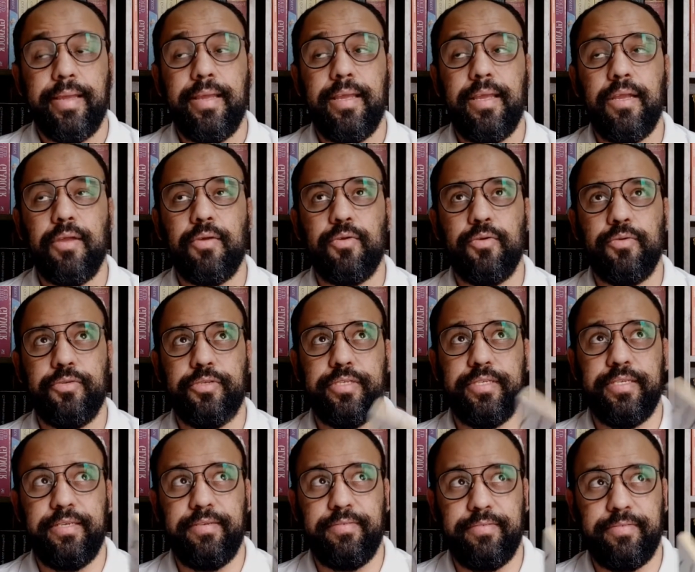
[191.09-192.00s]
E,
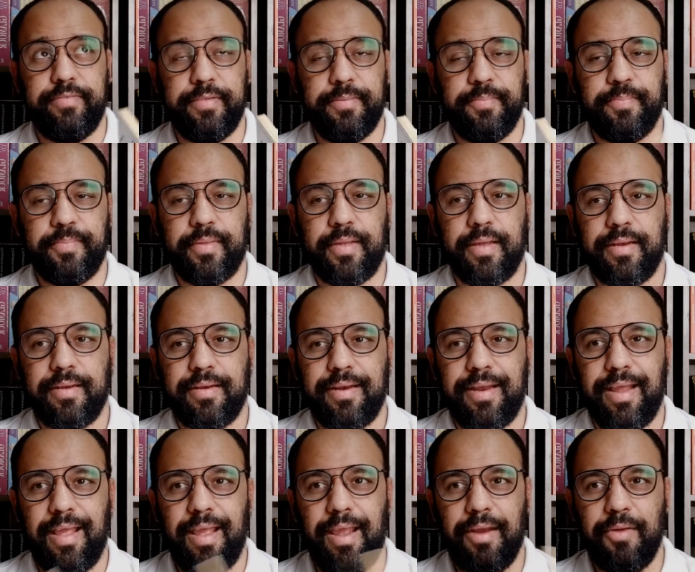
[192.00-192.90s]
inclusive,
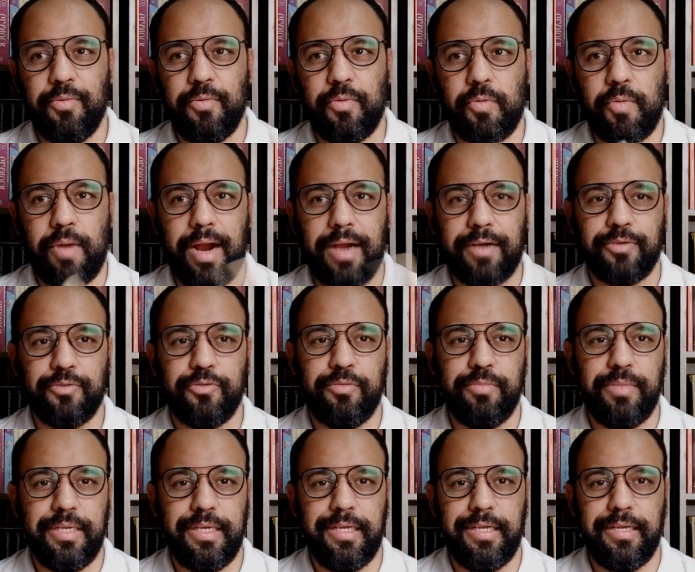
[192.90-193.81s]
tem no quarto
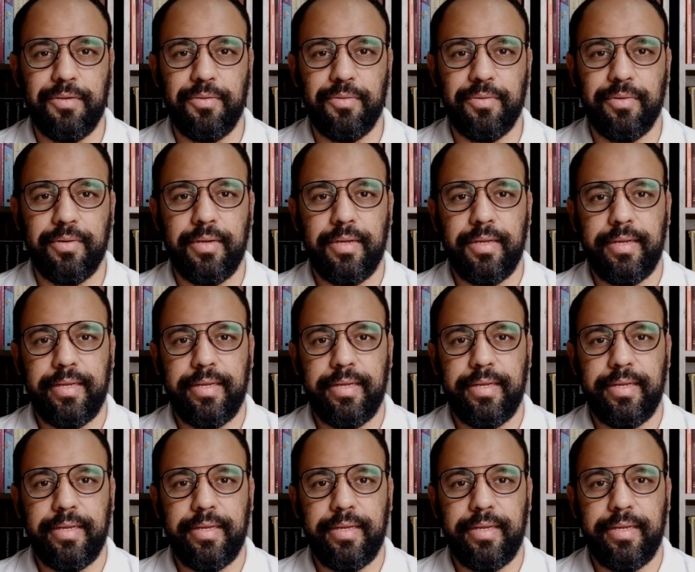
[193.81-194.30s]
do menino,